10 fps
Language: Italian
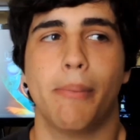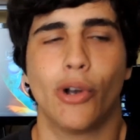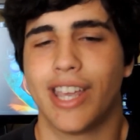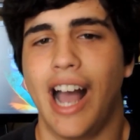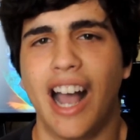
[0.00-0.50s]
come
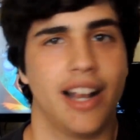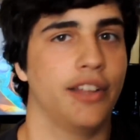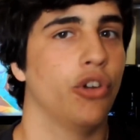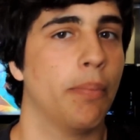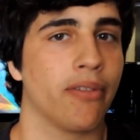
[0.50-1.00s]
Monkey
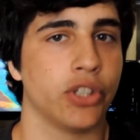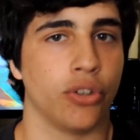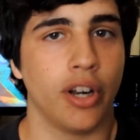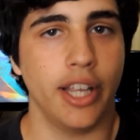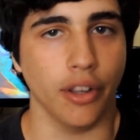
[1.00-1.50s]
Island o il
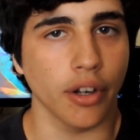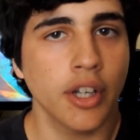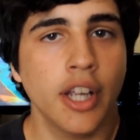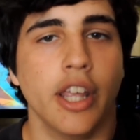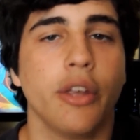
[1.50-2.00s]
Professor Layton.
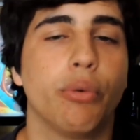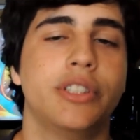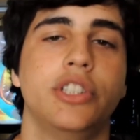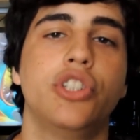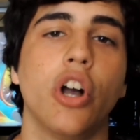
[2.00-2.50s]
In
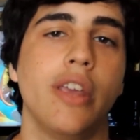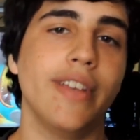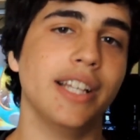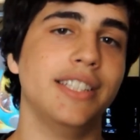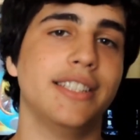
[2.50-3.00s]
questi giochi
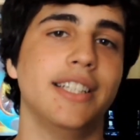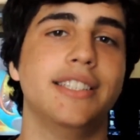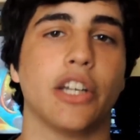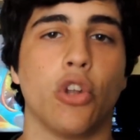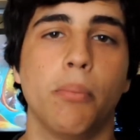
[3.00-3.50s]
viene
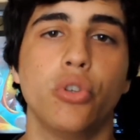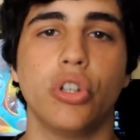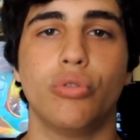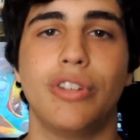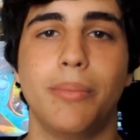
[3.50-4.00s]
sintetizzato il
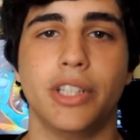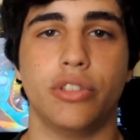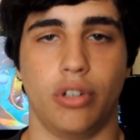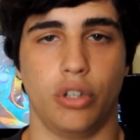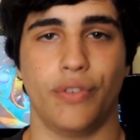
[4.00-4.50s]
mondo in due
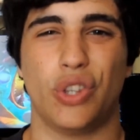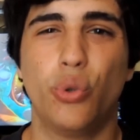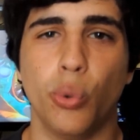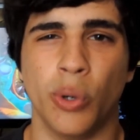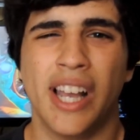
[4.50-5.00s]
dimensioni dove
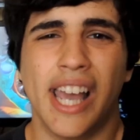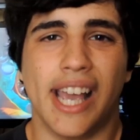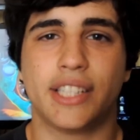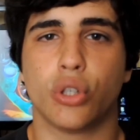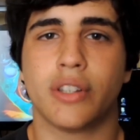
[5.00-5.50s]
tu
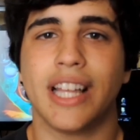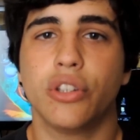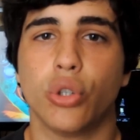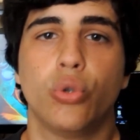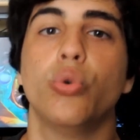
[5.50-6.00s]
e
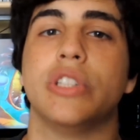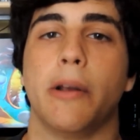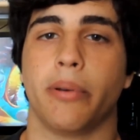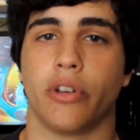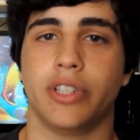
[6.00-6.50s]
soltanto tu
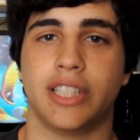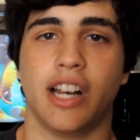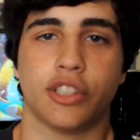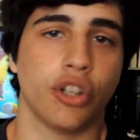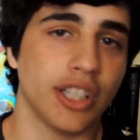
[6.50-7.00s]
sei il protagonista
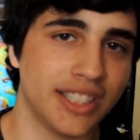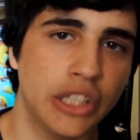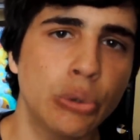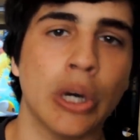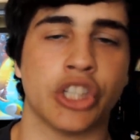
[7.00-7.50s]
della storia e
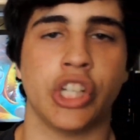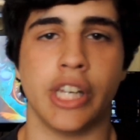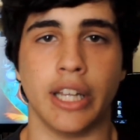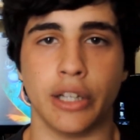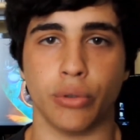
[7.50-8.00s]
sei tu a
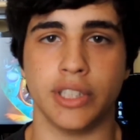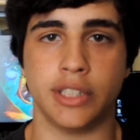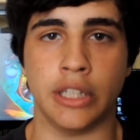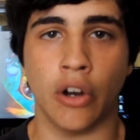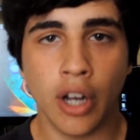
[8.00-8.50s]
scegliere del tuo
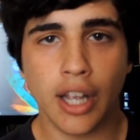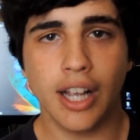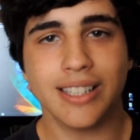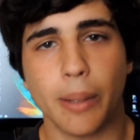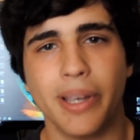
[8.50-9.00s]
destino.
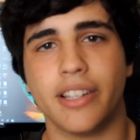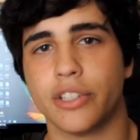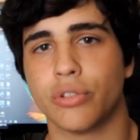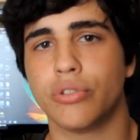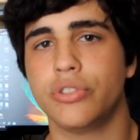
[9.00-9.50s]

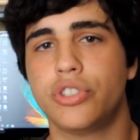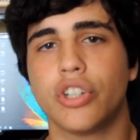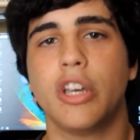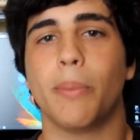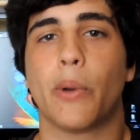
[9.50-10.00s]
Sapete, sono
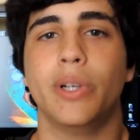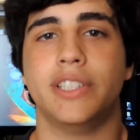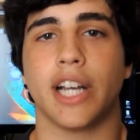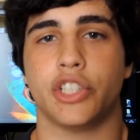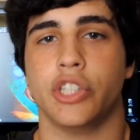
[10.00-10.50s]
giochi come
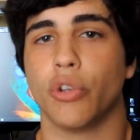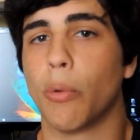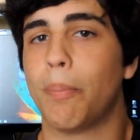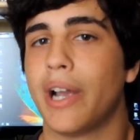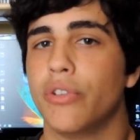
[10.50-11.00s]
questi che
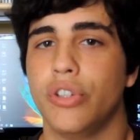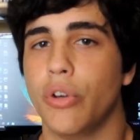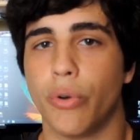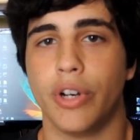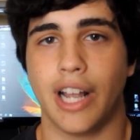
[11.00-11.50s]
accendono un paio di
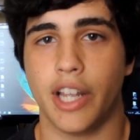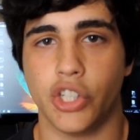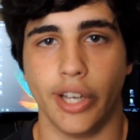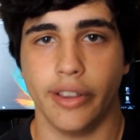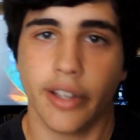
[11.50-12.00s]
neuroni
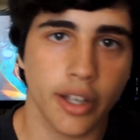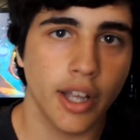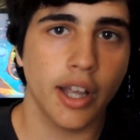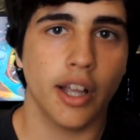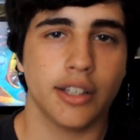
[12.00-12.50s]
alla gente.
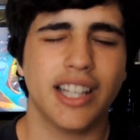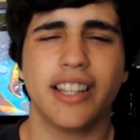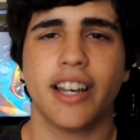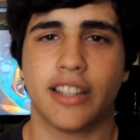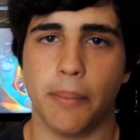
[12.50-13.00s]

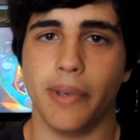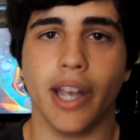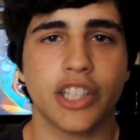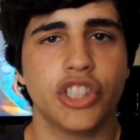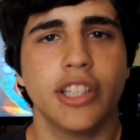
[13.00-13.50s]
Date retta a
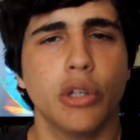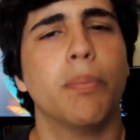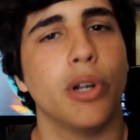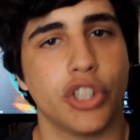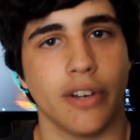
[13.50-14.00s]
me,
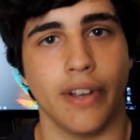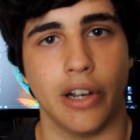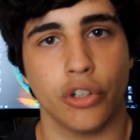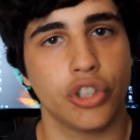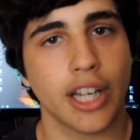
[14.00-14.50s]
accendete un po' il
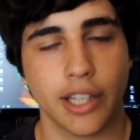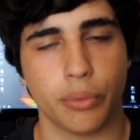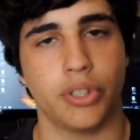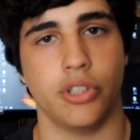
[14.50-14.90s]
cervello, giocate a